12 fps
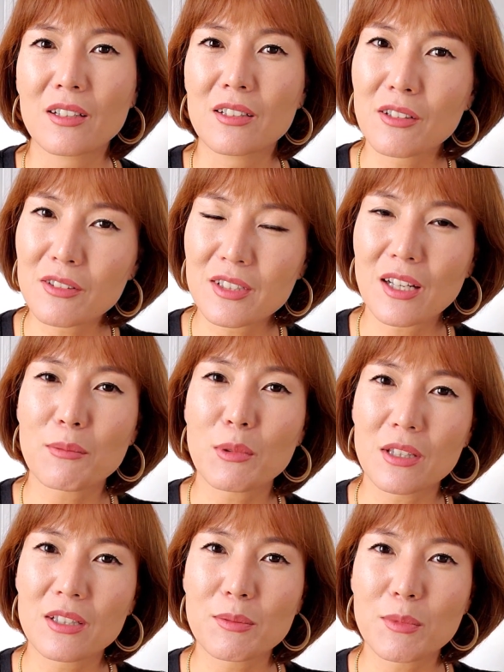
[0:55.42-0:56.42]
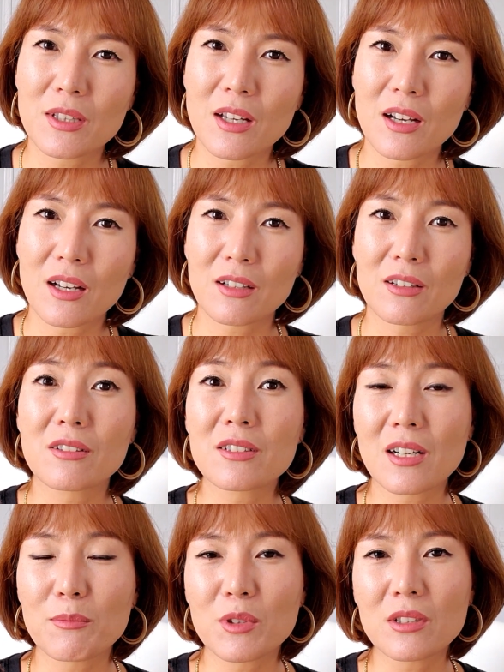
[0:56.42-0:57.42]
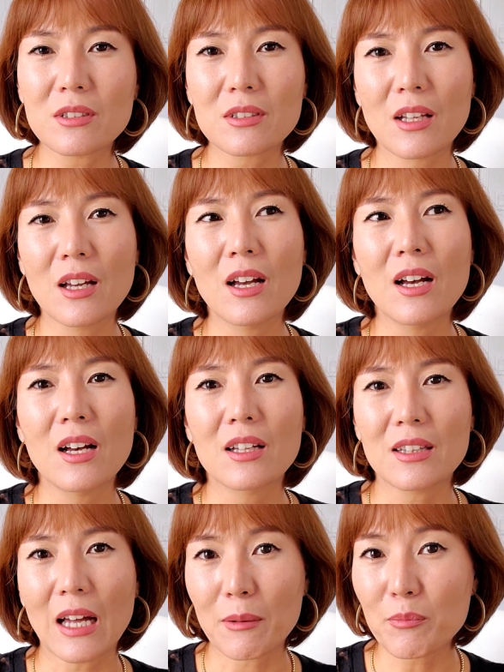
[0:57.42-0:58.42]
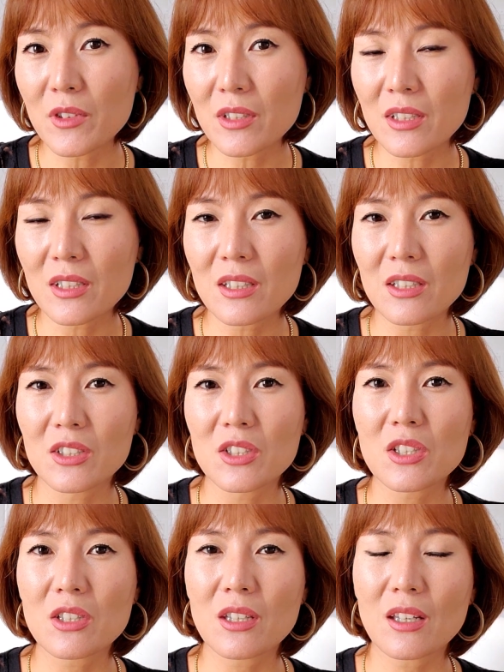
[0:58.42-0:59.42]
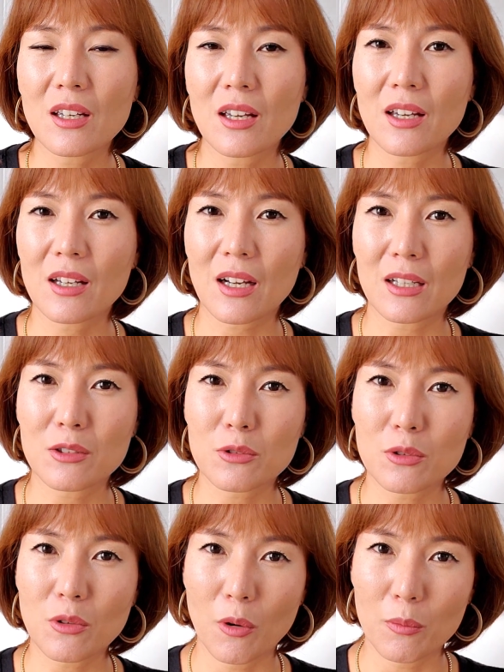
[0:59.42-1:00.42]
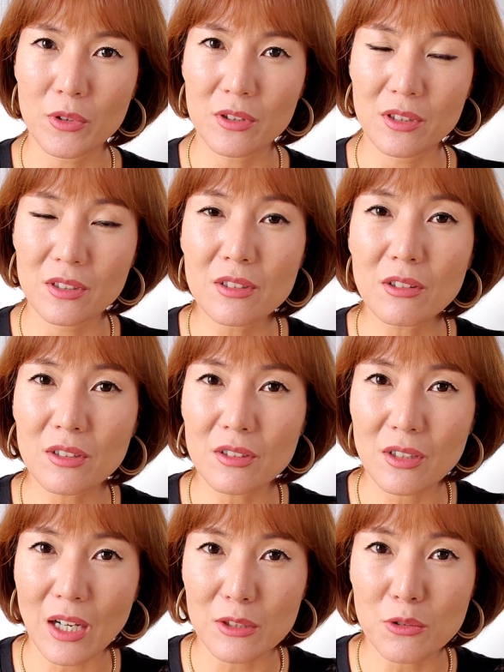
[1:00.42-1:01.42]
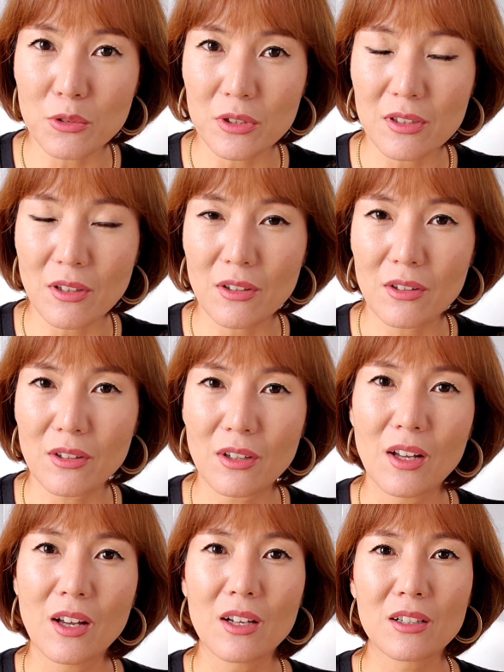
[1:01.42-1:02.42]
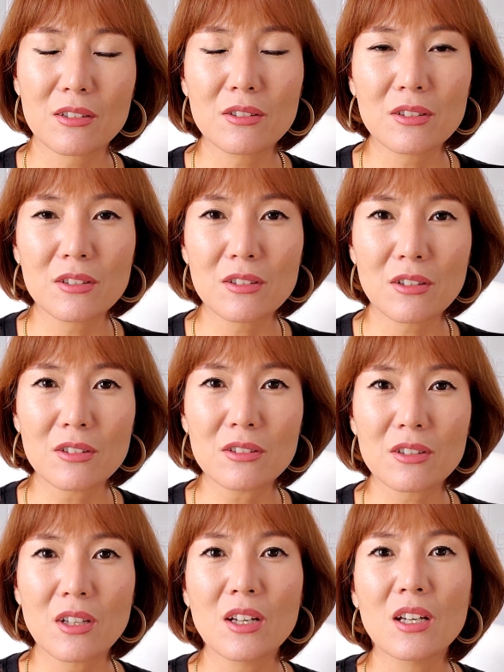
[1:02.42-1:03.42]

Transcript: 그런 사람이 있습니다. 그런 사람들은 남들이 쉽게 가질 수 없는 능력들을 가지고 있어요. 그런 능력은